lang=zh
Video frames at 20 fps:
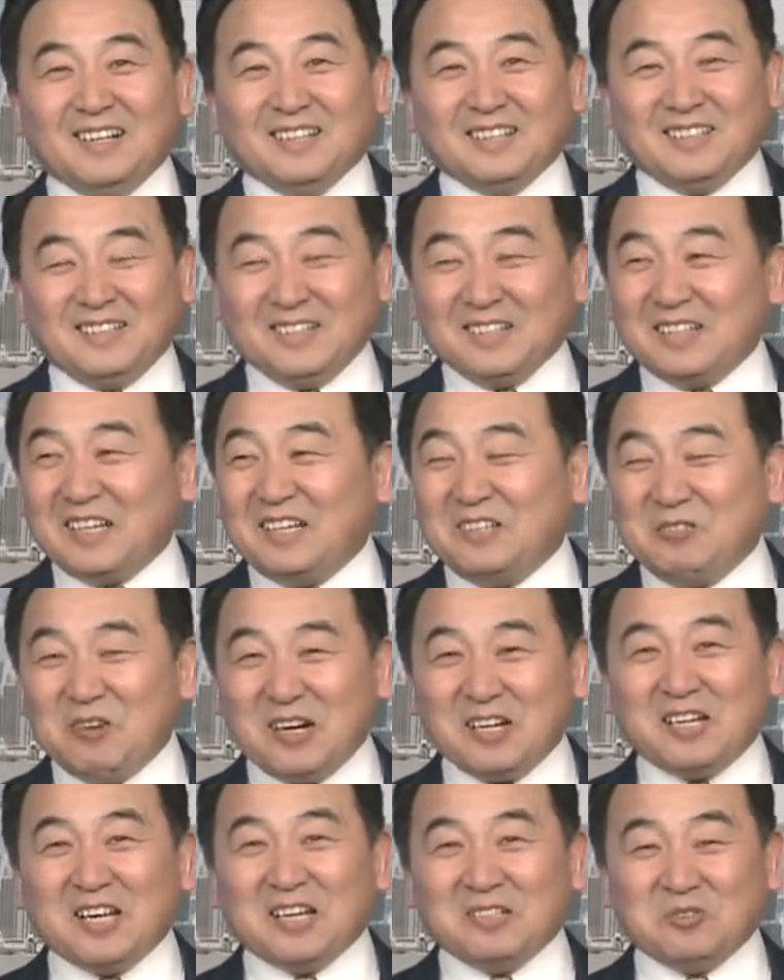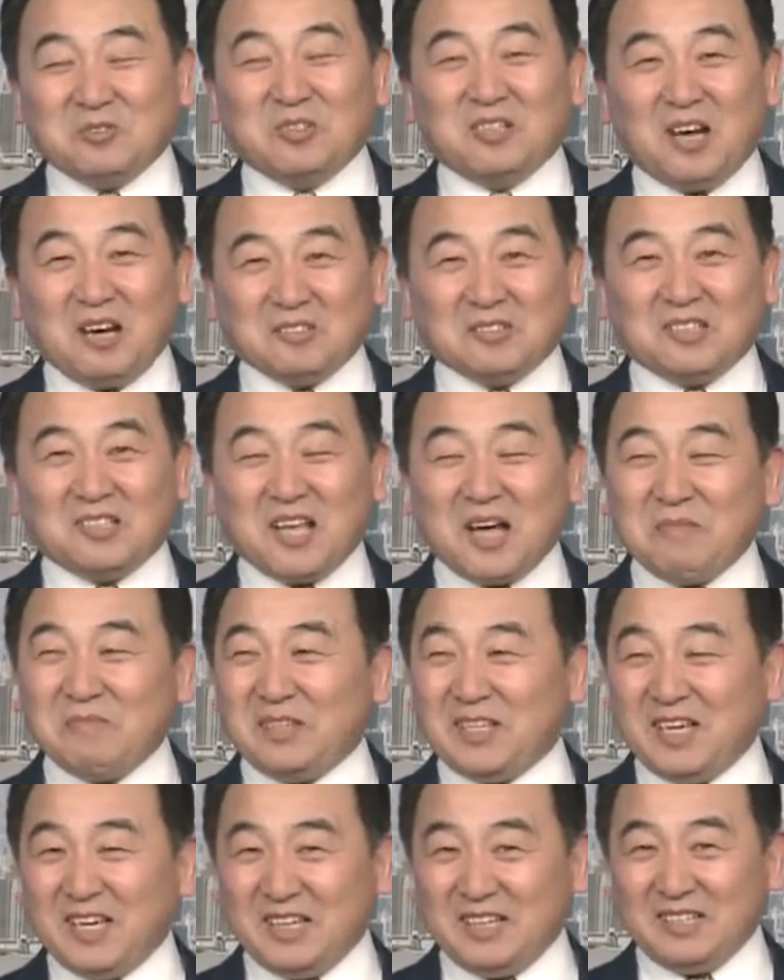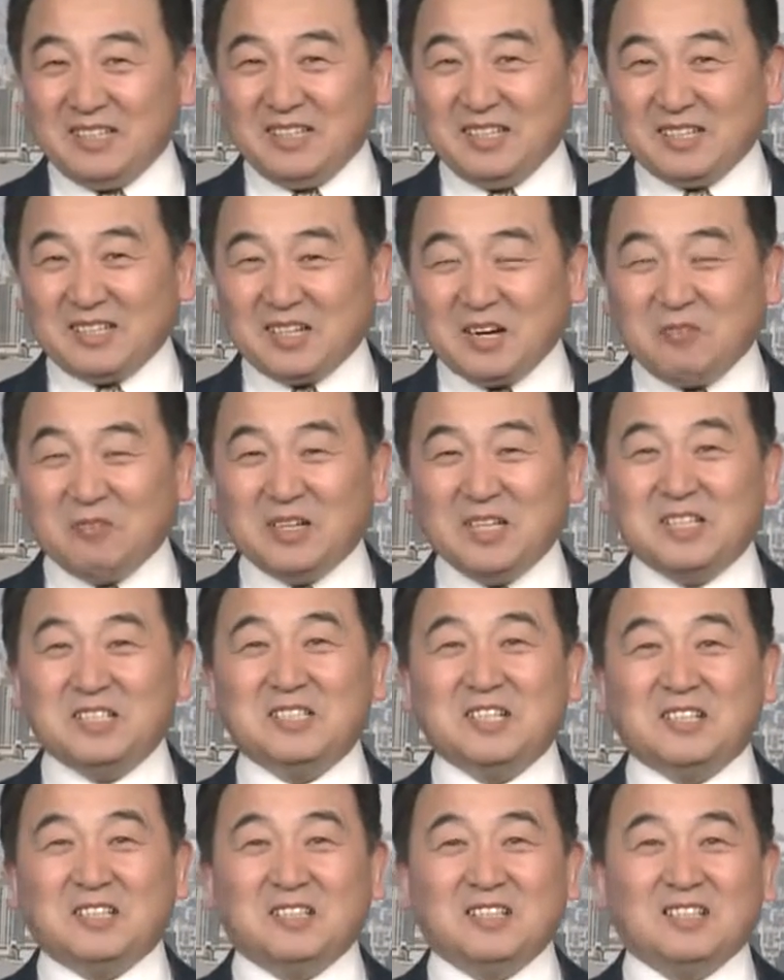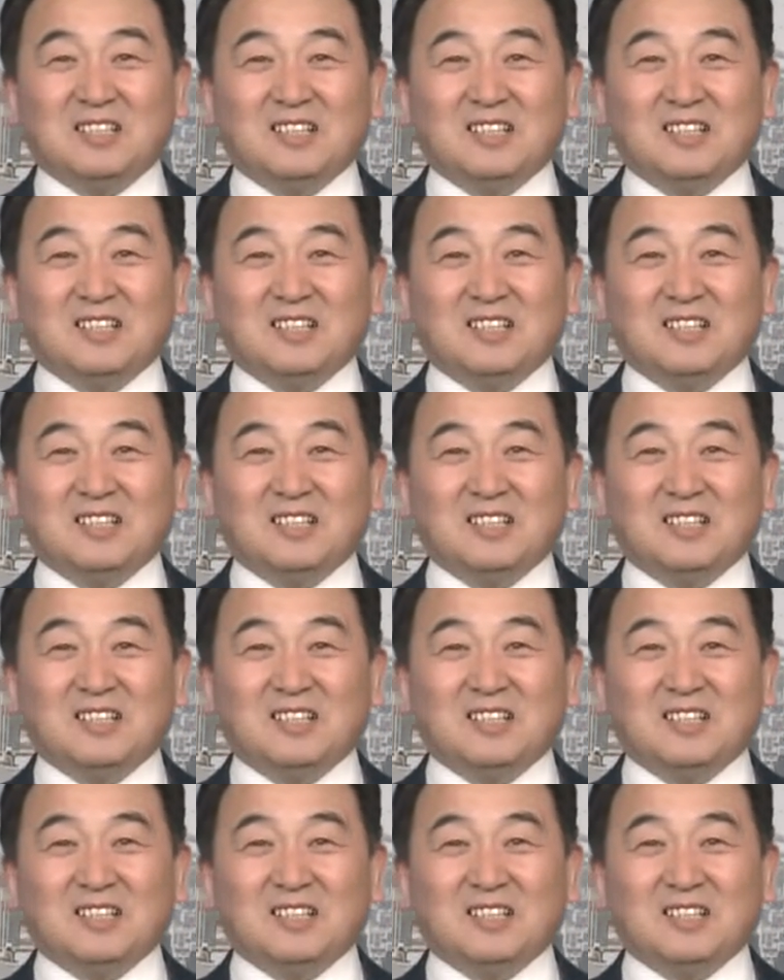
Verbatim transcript: 可能给元始天尊、老子他们也稍微一震。